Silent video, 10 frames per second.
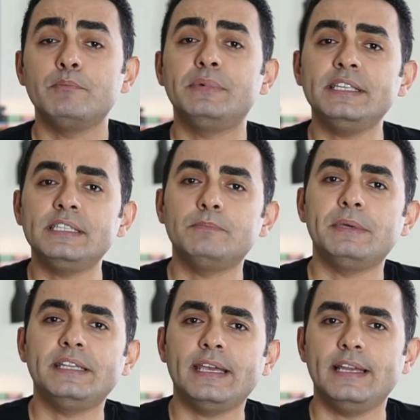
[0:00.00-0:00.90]
Birisi
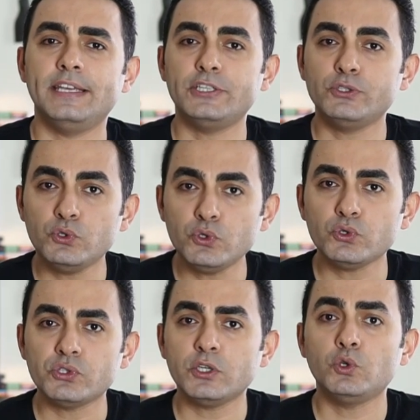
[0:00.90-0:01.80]
beni
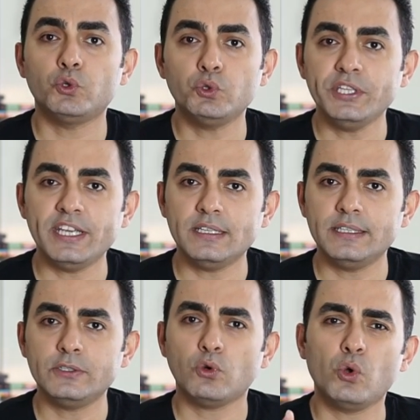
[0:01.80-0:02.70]
eleştiriyorsa kötü
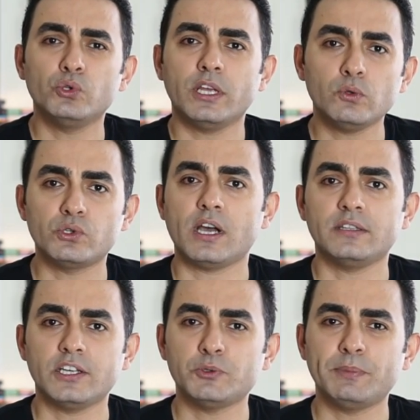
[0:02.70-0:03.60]
niyetlidir. Ondan
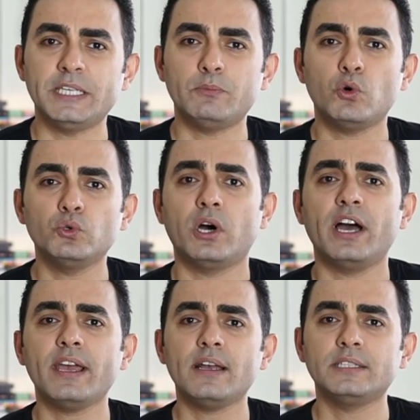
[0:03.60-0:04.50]
uzaklaşmalıyım. Onu
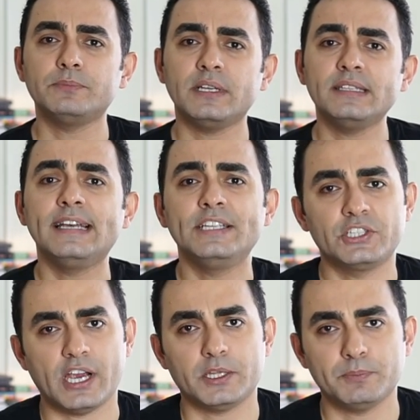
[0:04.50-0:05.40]
hayatımdan
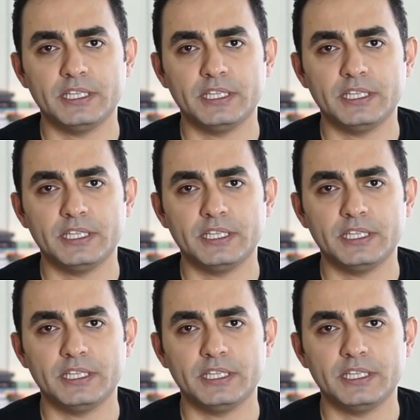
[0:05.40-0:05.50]
çıkartmalıyım